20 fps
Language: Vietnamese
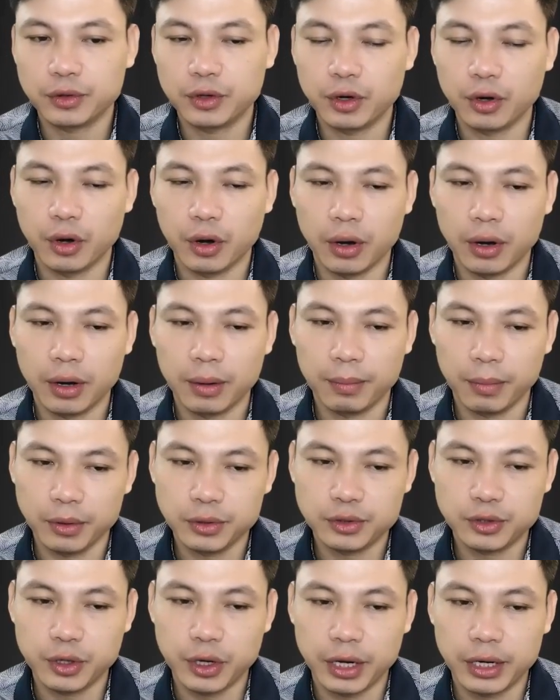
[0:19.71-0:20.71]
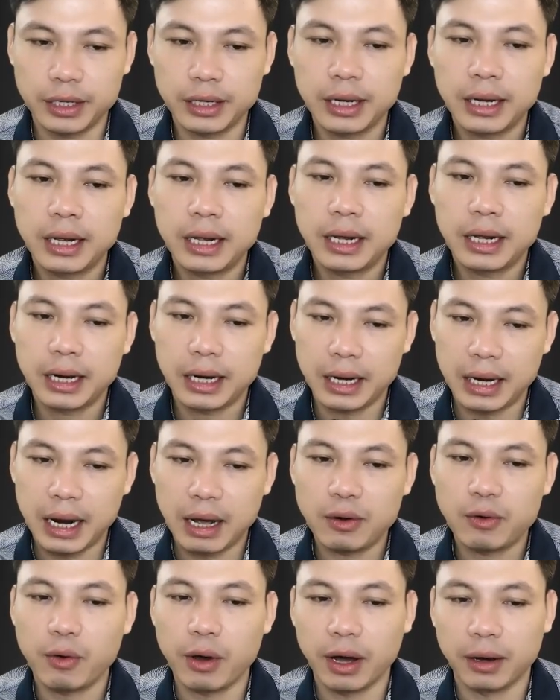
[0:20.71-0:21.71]
của bộ truyện
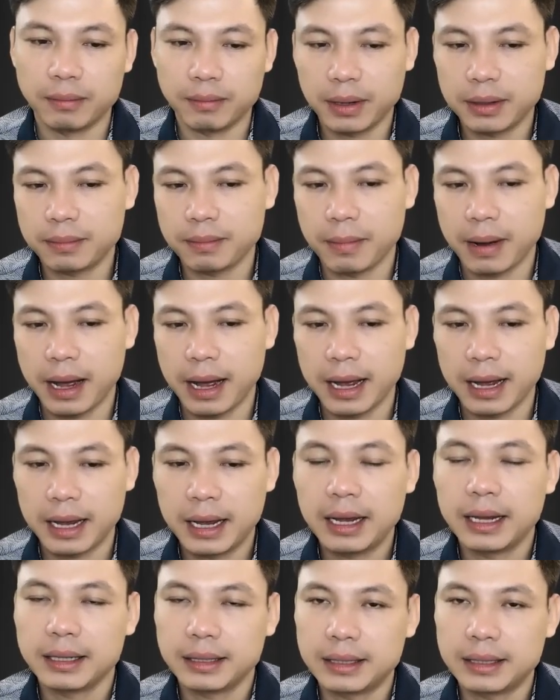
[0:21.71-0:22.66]
Lão Hoàng Bắt Ma,